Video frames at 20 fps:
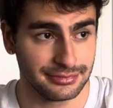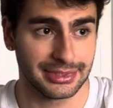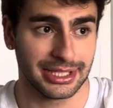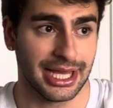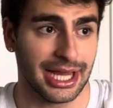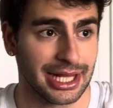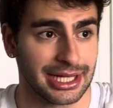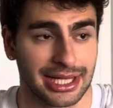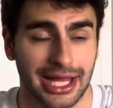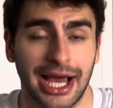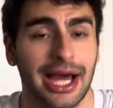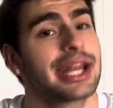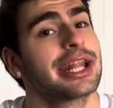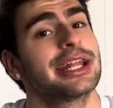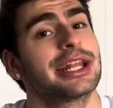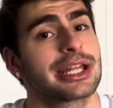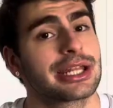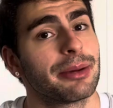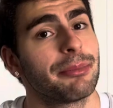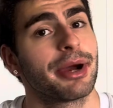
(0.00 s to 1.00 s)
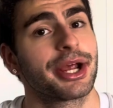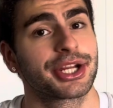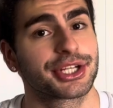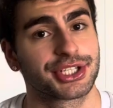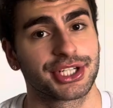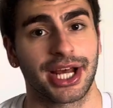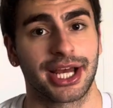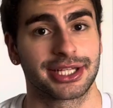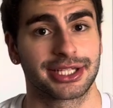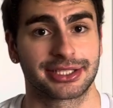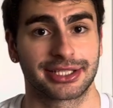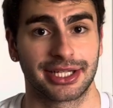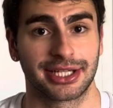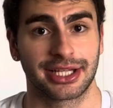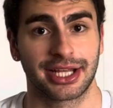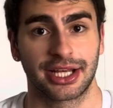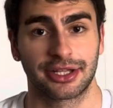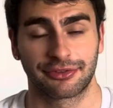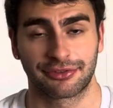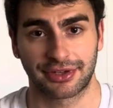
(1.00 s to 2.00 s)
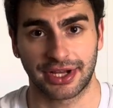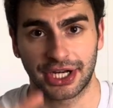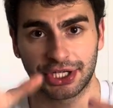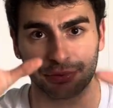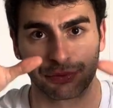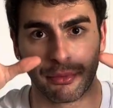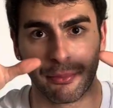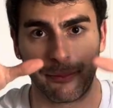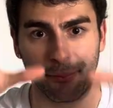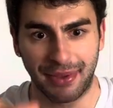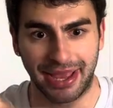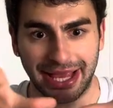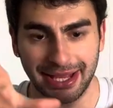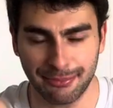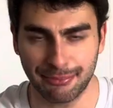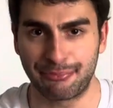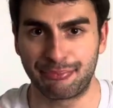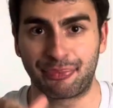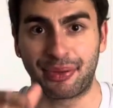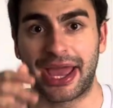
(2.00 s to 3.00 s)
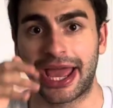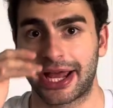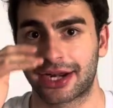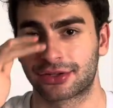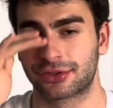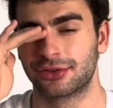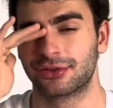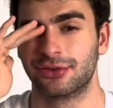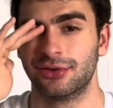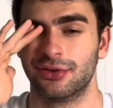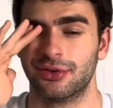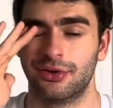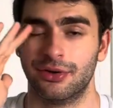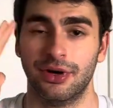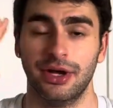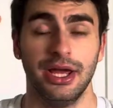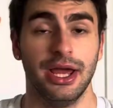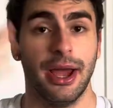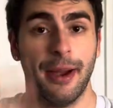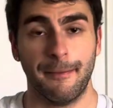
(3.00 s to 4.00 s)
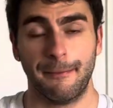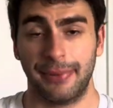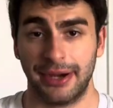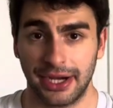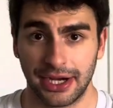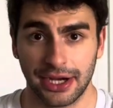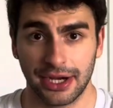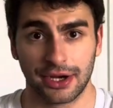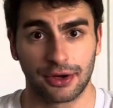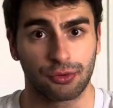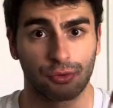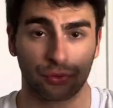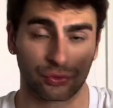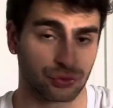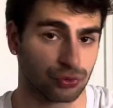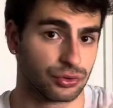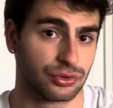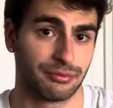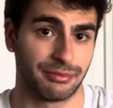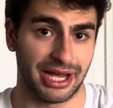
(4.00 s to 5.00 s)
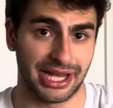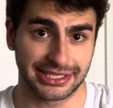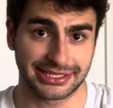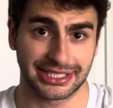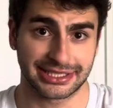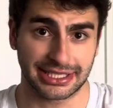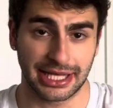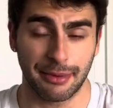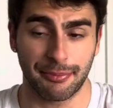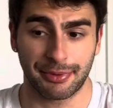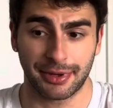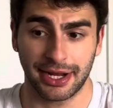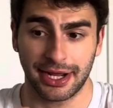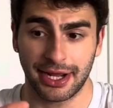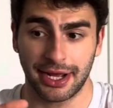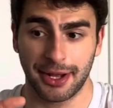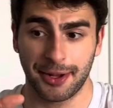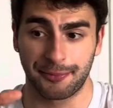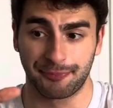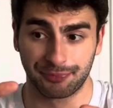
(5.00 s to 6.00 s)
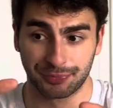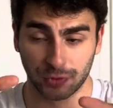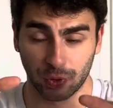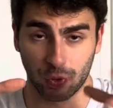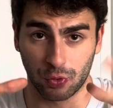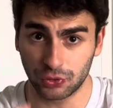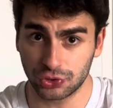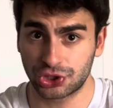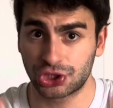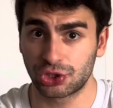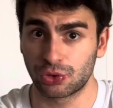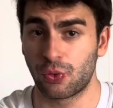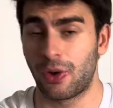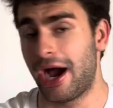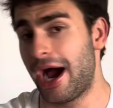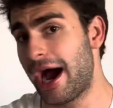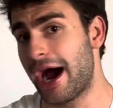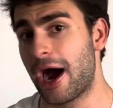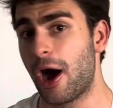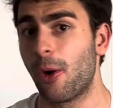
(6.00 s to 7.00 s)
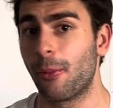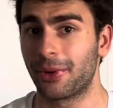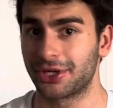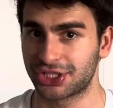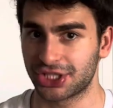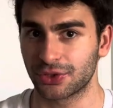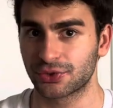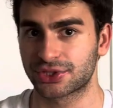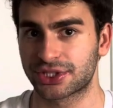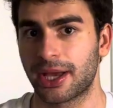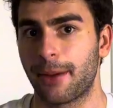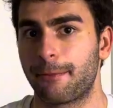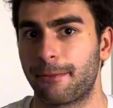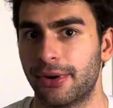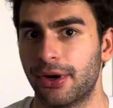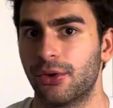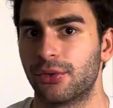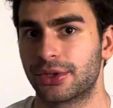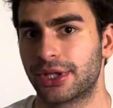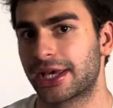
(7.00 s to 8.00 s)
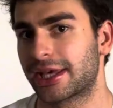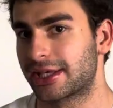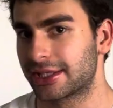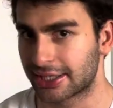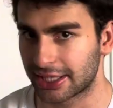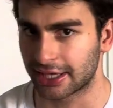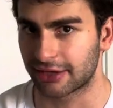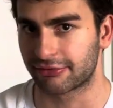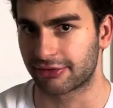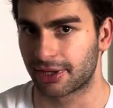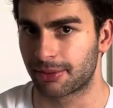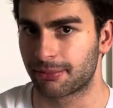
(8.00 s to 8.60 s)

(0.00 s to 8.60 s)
a lá, arena da Baixada, tá ligado? Ficar, tipo, bem perto do banco, tudo mais, até pra continuar a alma de alçapão, né, que tem a Vila